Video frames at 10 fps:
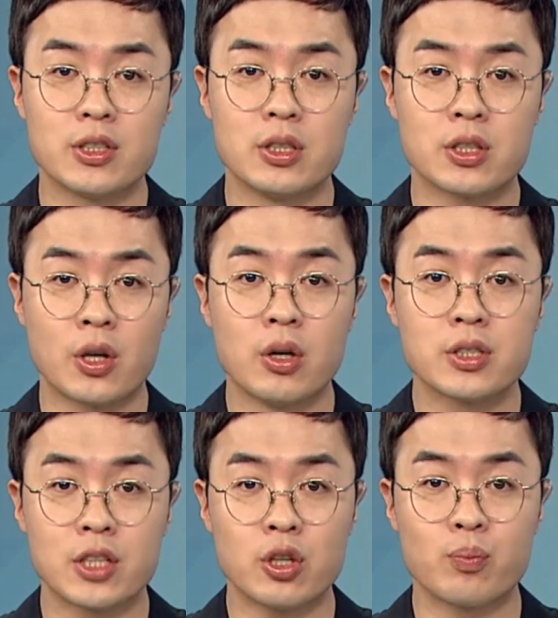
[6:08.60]
않은
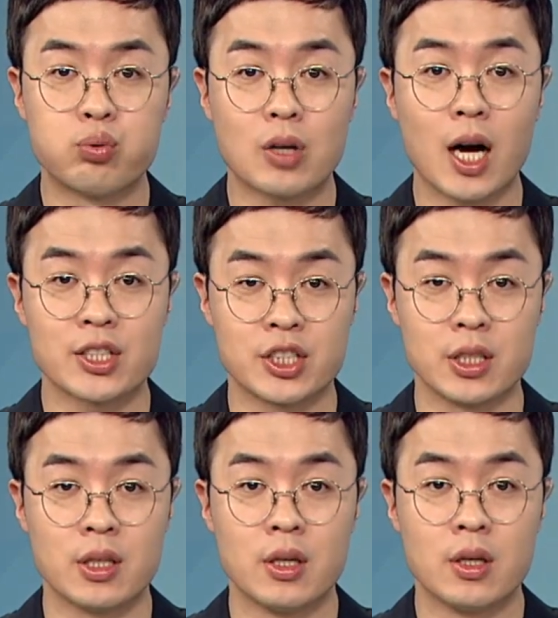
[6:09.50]
경제적
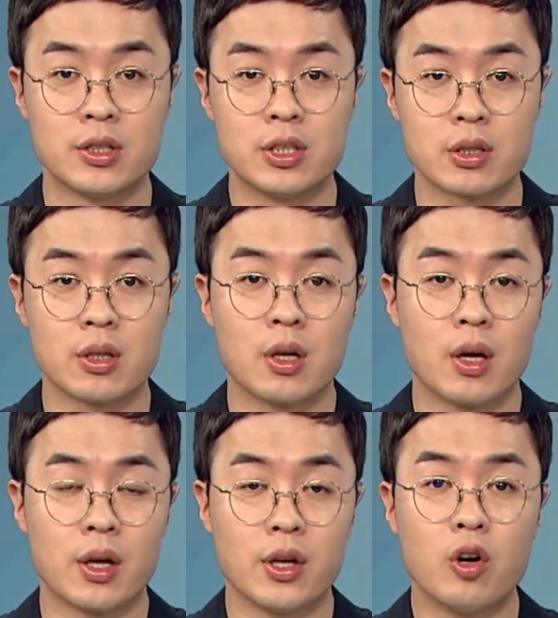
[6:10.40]
부가가치, 즉
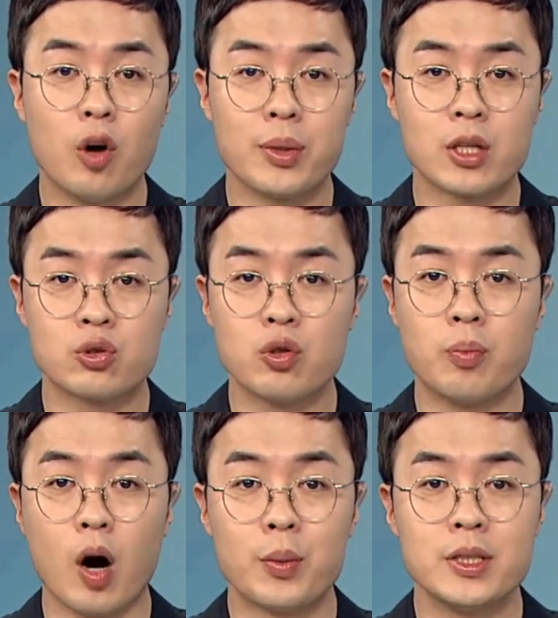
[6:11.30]
영업이익
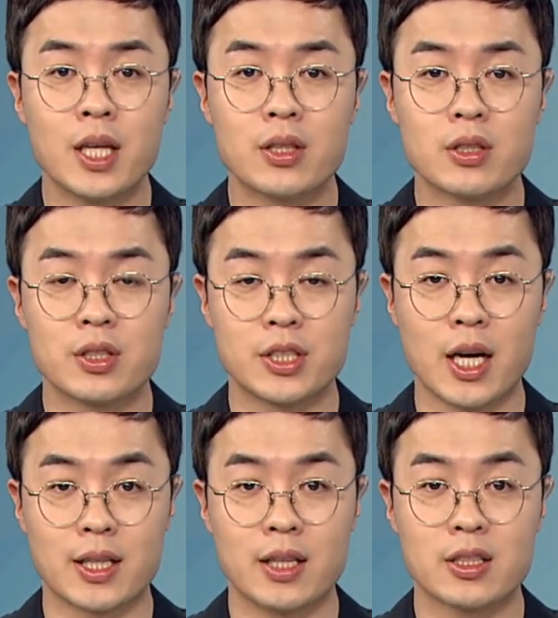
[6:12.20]
중 법인세 등을
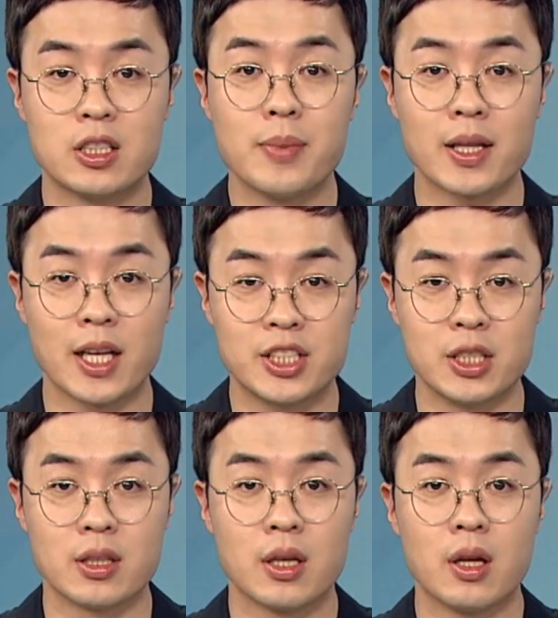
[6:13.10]
제한한 금액
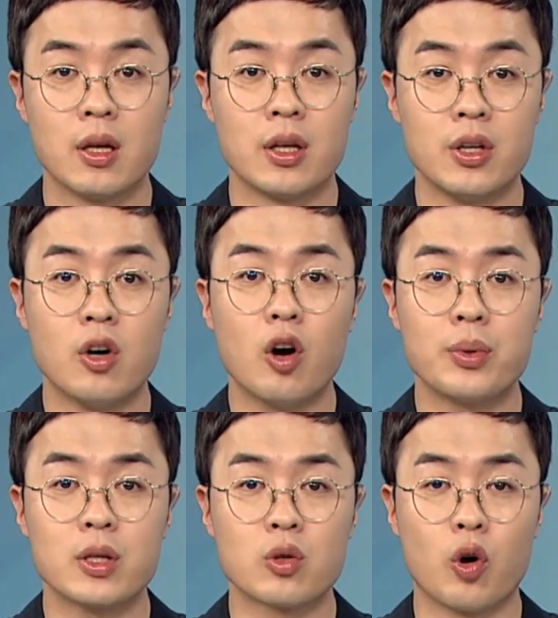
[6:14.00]
대신
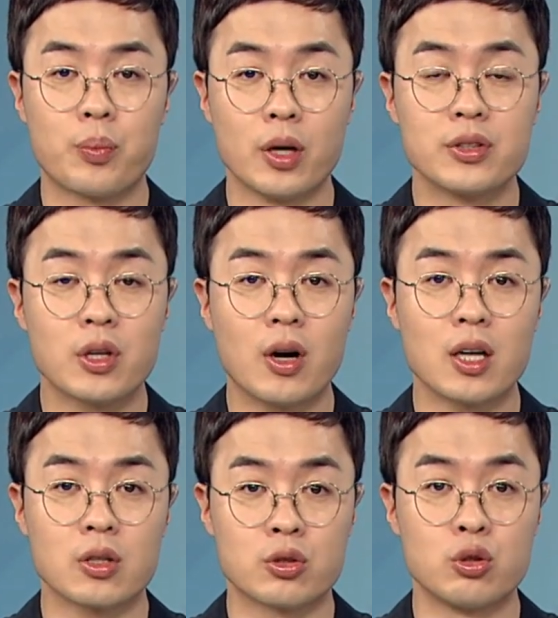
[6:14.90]
영업이익으로
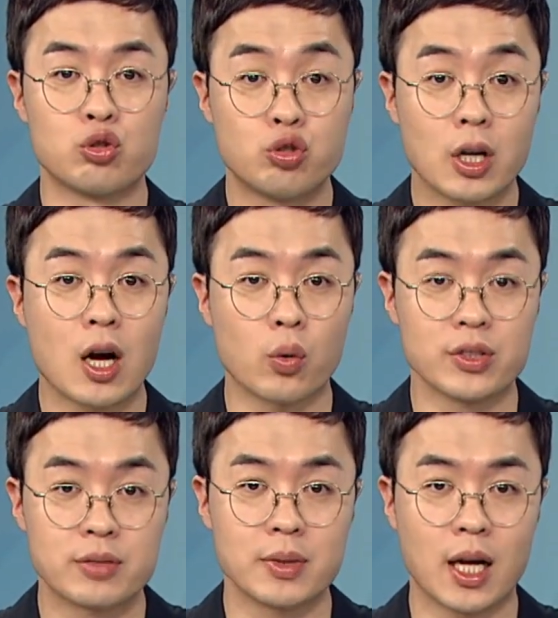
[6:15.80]
변경할 것을 주장하고
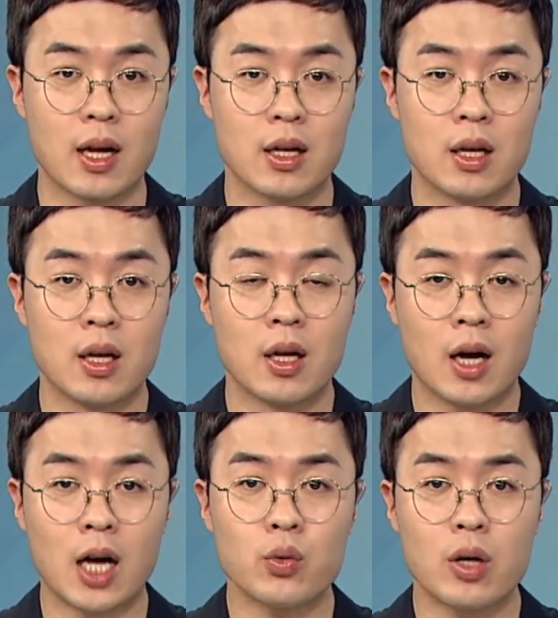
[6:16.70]
있습니다.
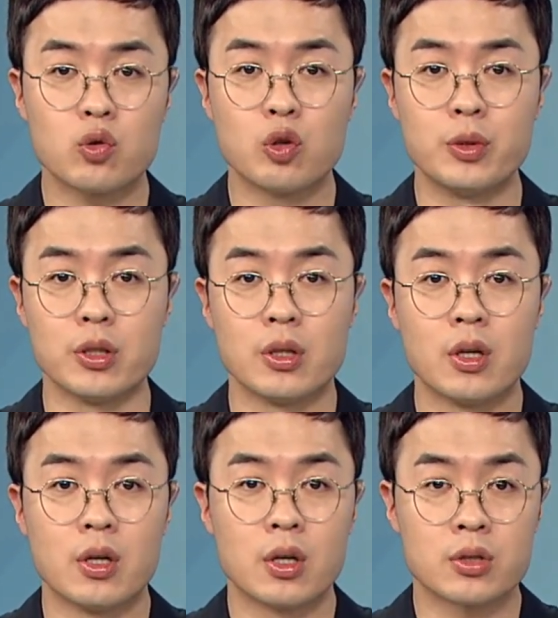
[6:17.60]
한화그룹은
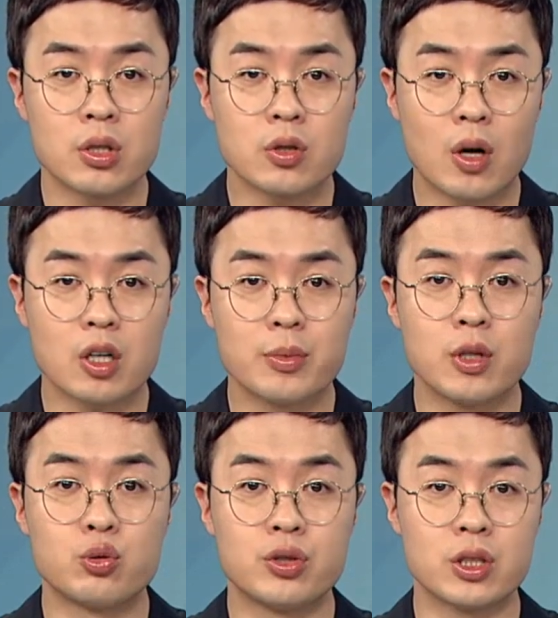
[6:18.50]

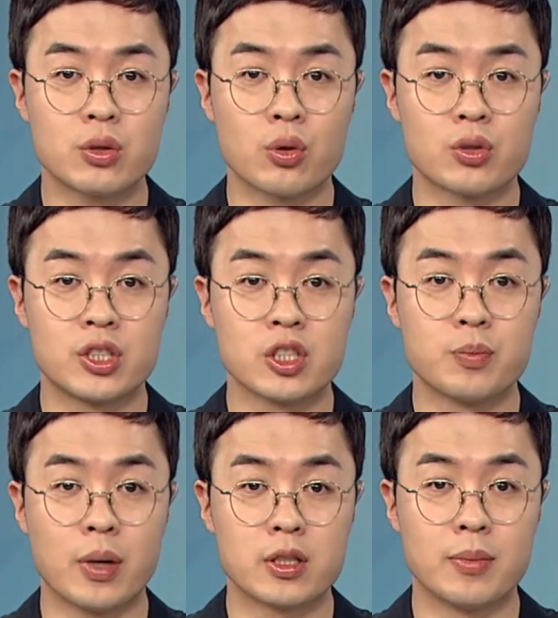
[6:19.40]
성과급을 주식으로
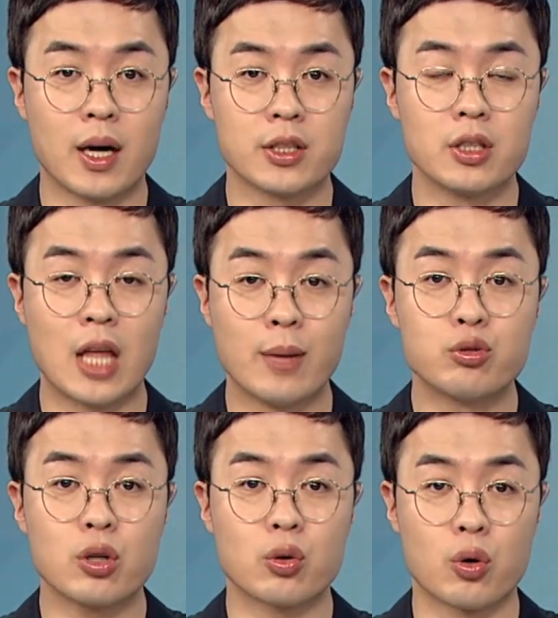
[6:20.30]
지급하는 방안을
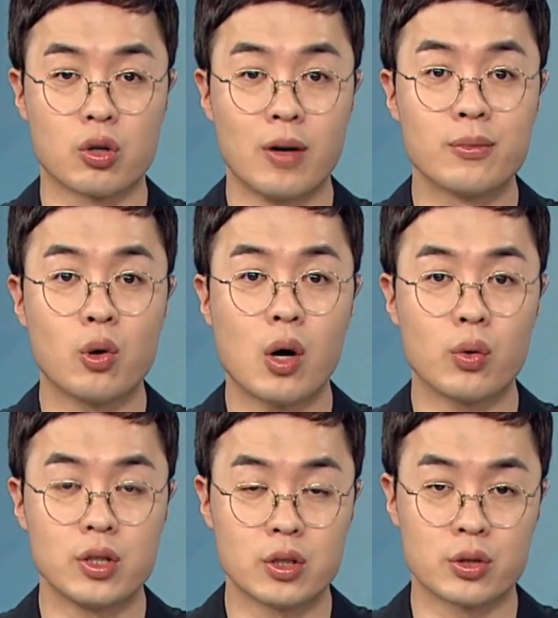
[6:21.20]
내부적으로
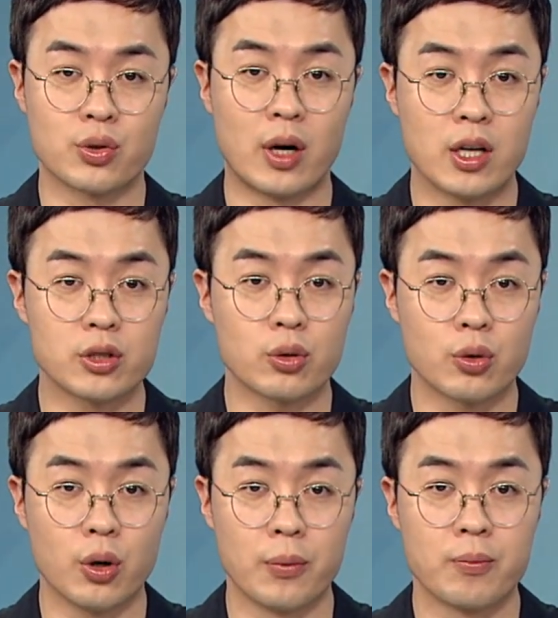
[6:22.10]
검토하고 있는 것으로
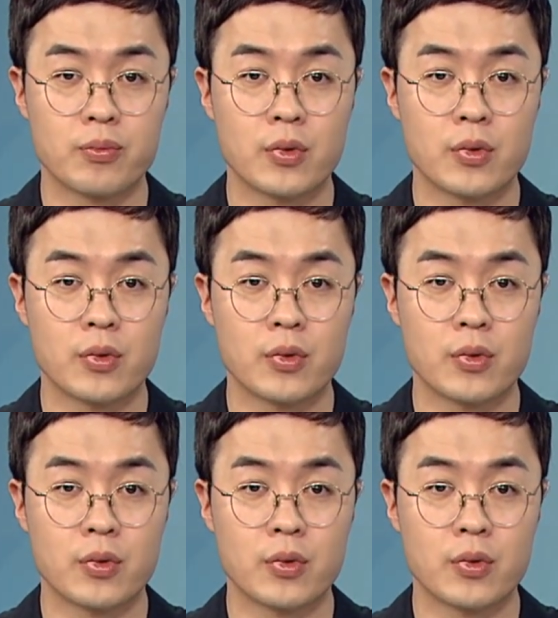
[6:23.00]
알려졌고요.